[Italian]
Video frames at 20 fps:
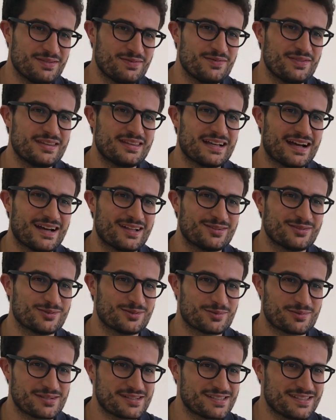invitato
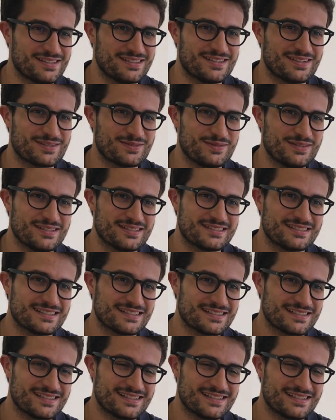a questa intervista.